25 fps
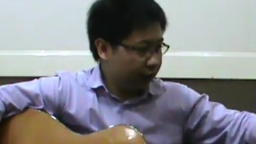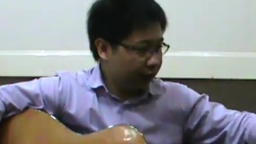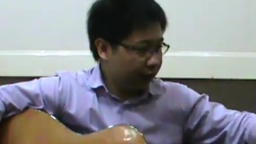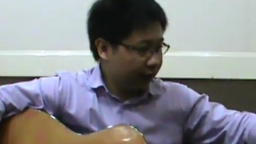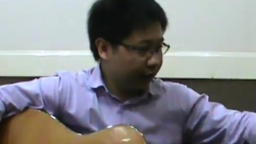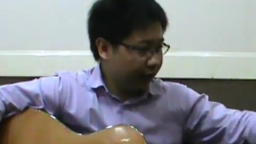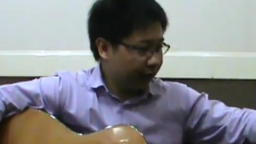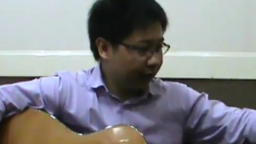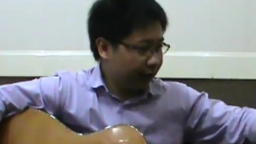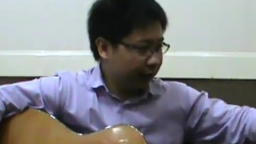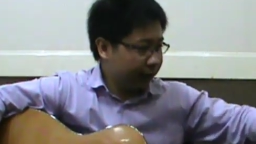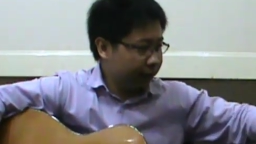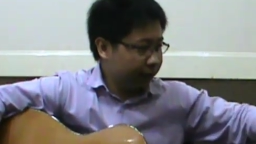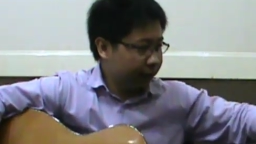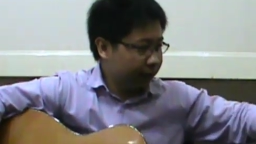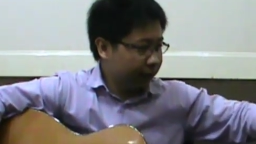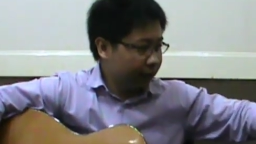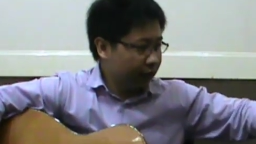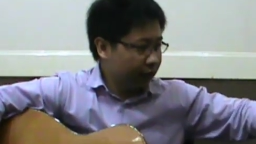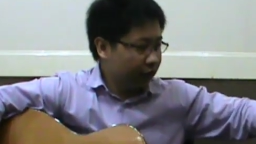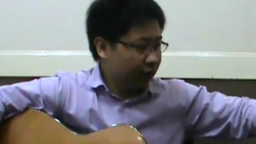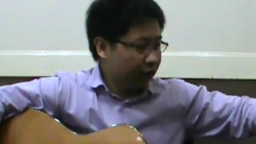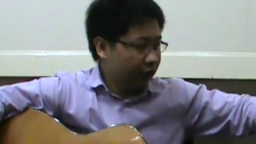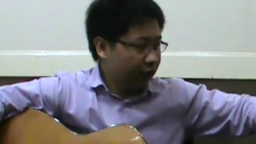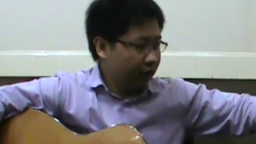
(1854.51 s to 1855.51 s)
นะครับ
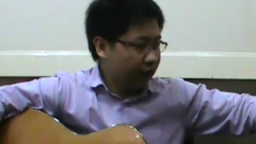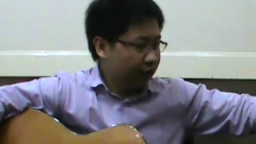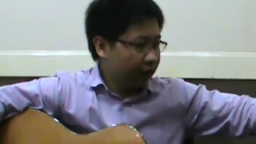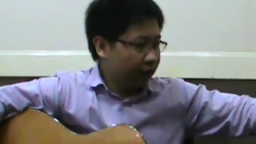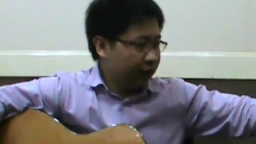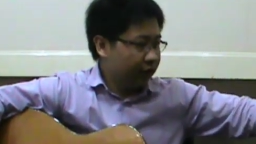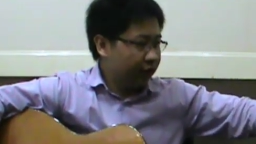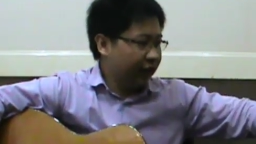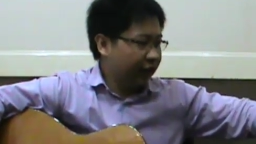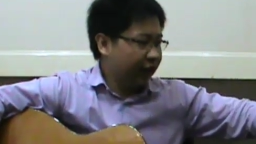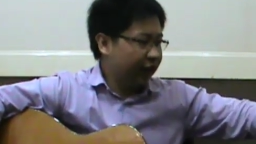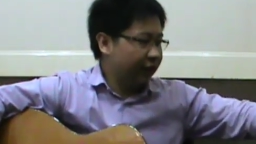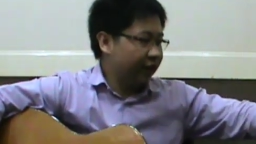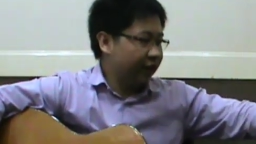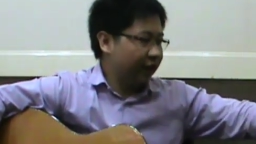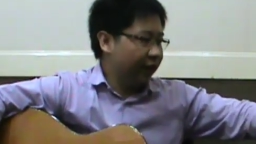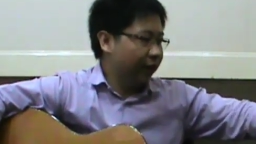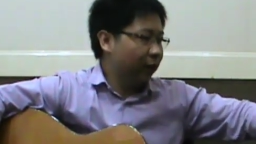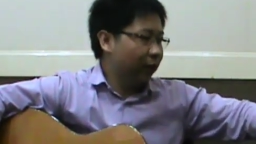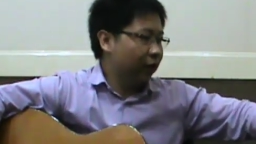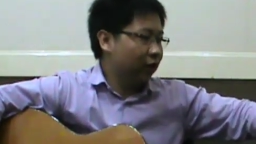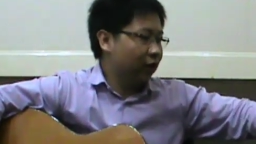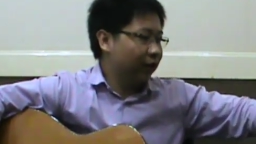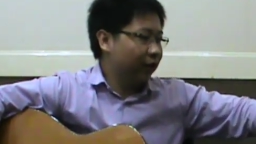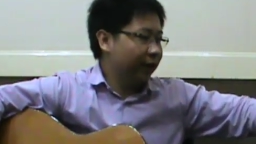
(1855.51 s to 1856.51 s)
ยังไงสาย
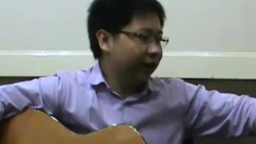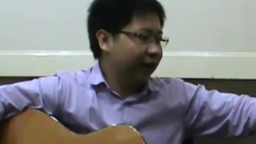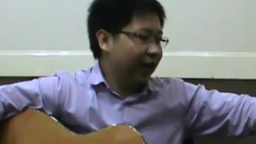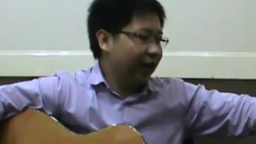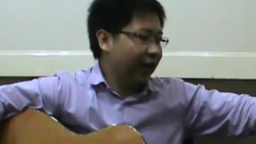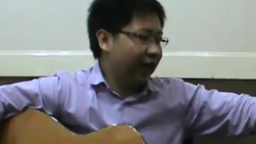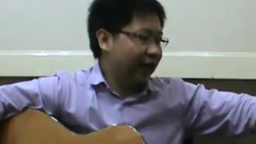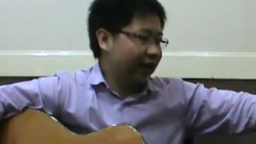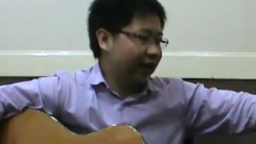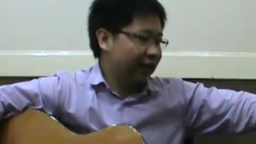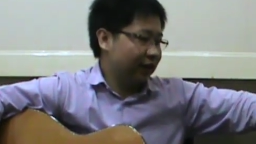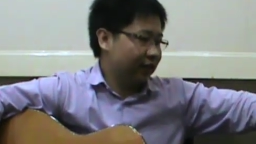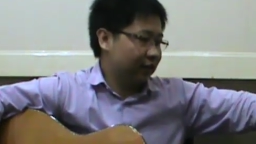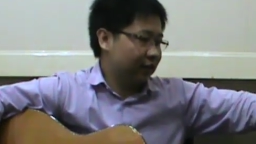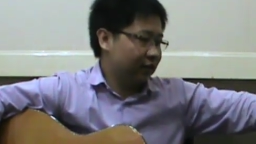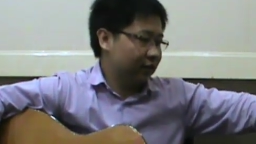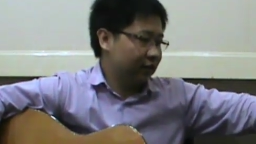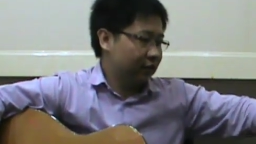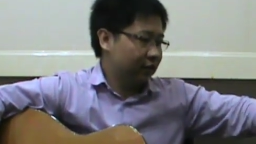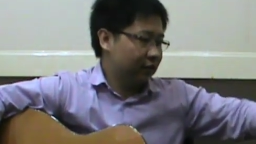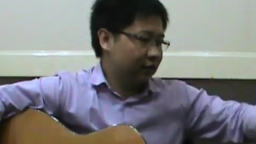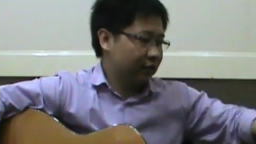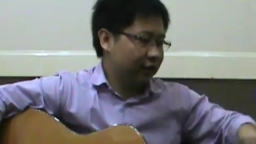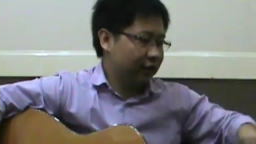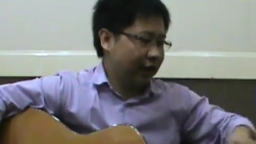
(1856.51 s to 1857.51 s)
6ก็ไม่ขาด
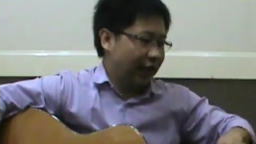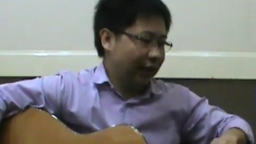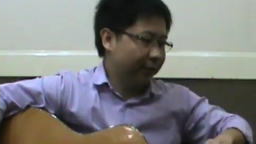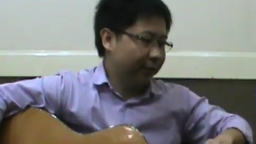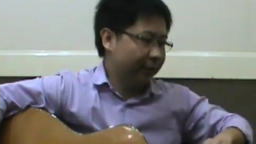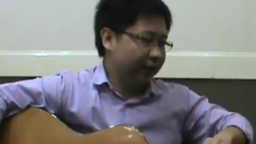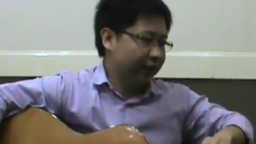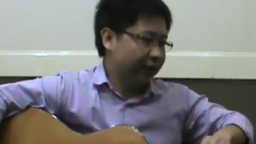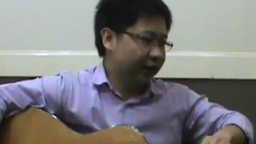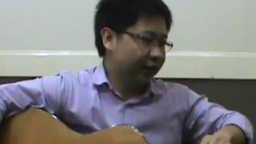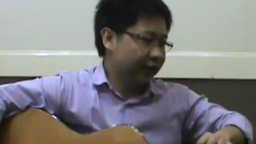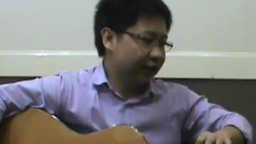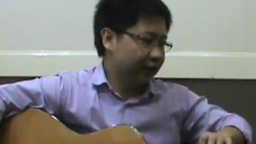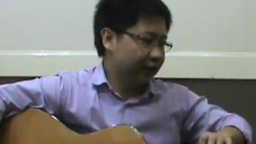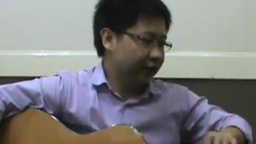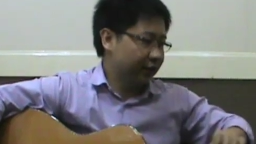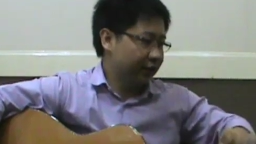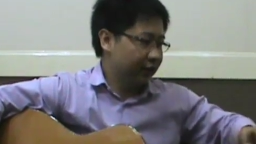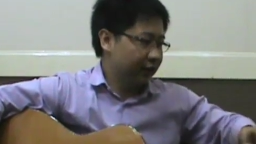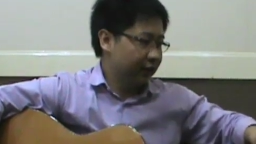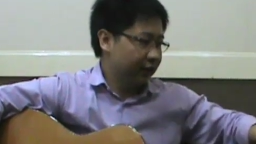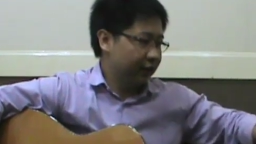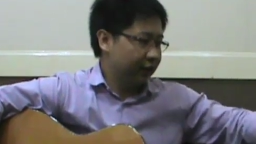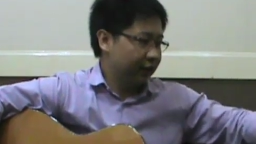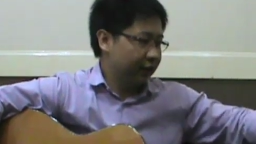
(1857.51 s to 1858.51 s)
ตั้งไปเลย
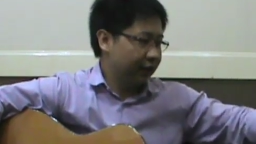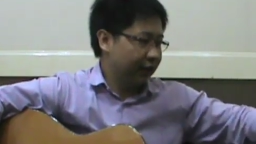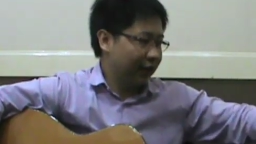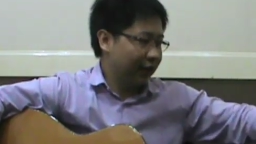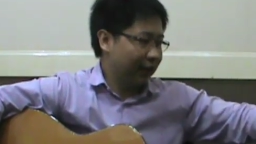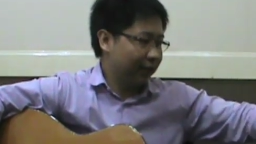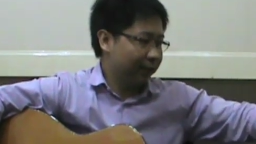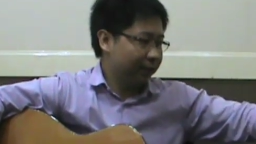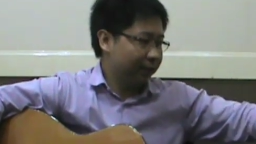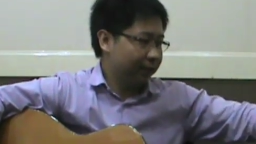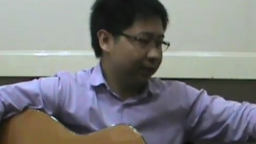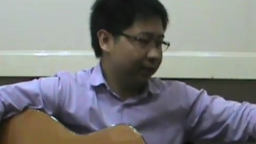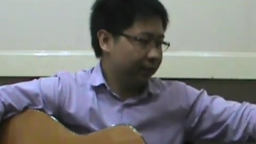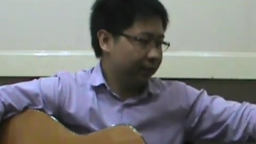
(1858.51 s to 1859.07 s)
นะครับ